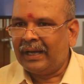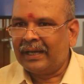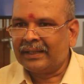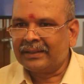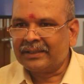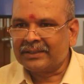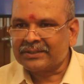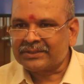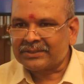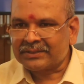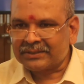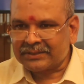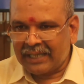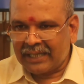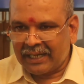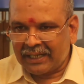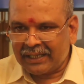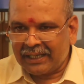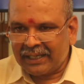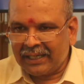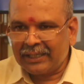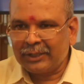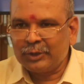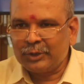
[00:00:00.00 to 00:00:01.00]
அந்த
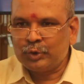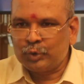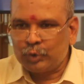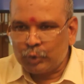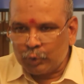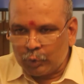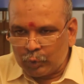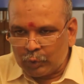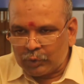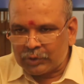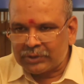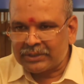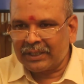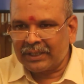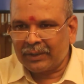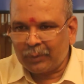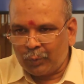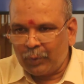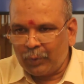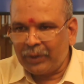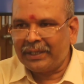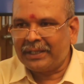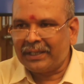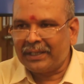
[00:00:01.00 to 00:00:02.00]
சர்க்கரை ஜூஸை
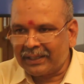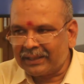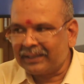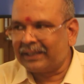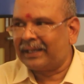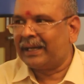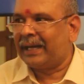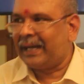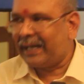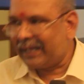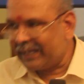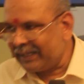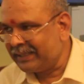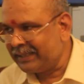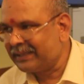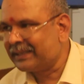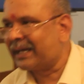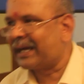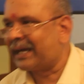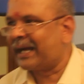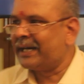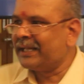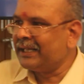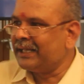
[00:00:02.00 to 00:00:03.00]
குடிக்கிறதுக்காக
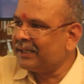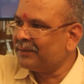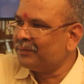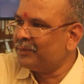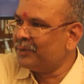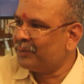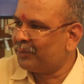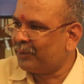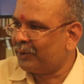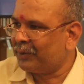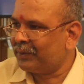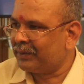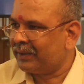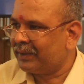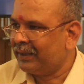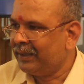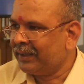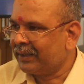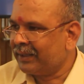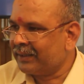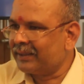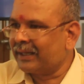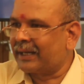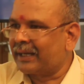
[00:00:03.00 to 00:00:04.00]
இந்த கடியெரும்பு போகுது
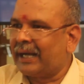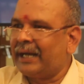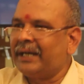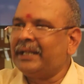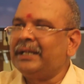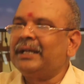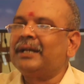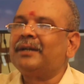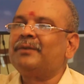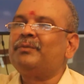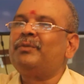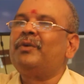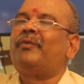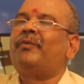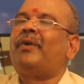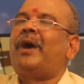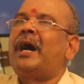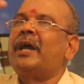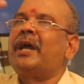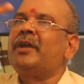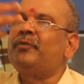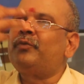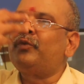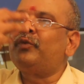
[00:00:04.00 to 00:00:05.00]
இந்த கடியெரும்பு
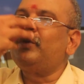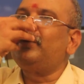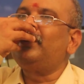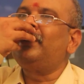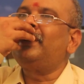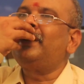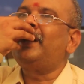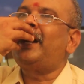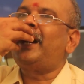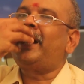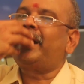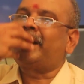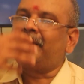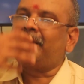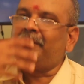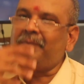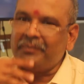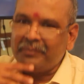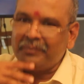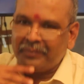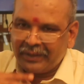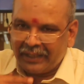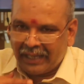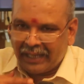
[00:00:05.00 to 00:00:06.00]
வாய் ஃபுல்லாக
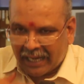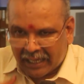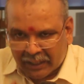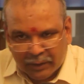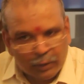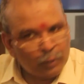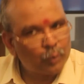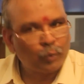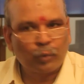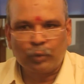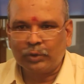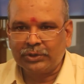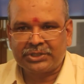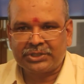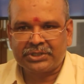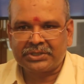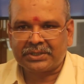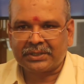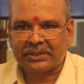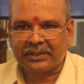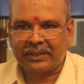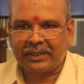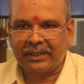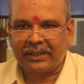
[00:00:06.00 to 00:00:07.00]
ரெம்பி அது
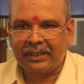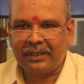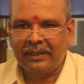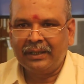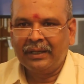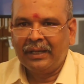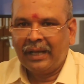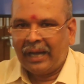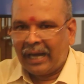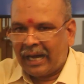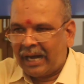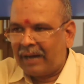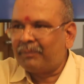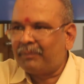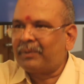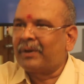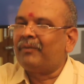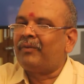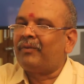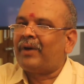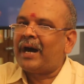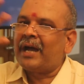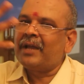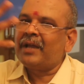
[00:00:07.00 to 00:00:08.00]
குடிச்சிட்டு
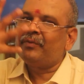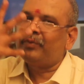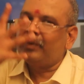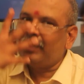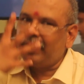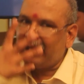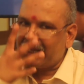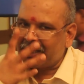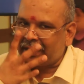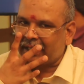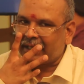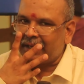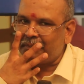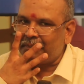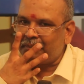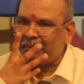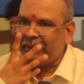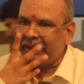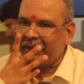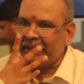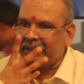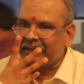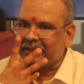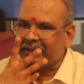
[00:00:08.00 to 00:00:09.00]
அப்புறம் வாய் ஃபுல்லாக
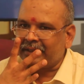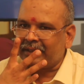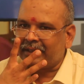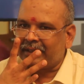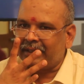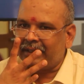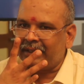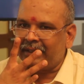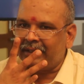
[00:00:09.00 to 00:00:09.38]
ரெப்பிக்கிட்டு